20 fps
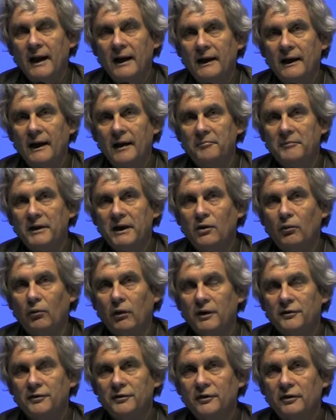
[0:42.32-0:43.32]
la
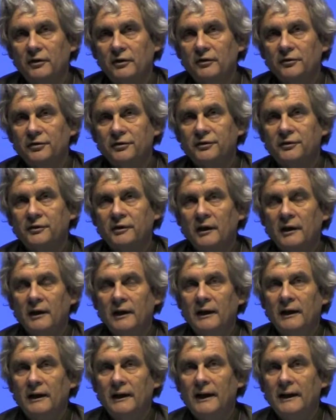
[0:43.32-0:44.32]
mécroissance,
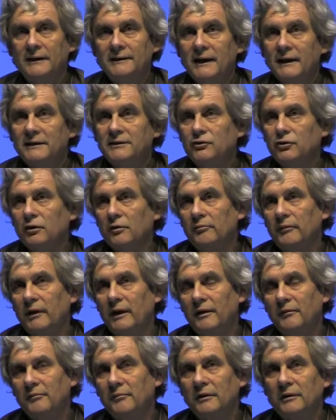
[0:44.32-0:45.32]
la nature
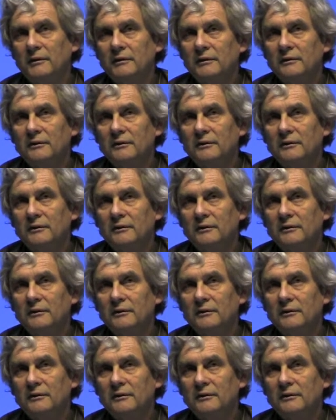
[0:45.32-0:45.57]
même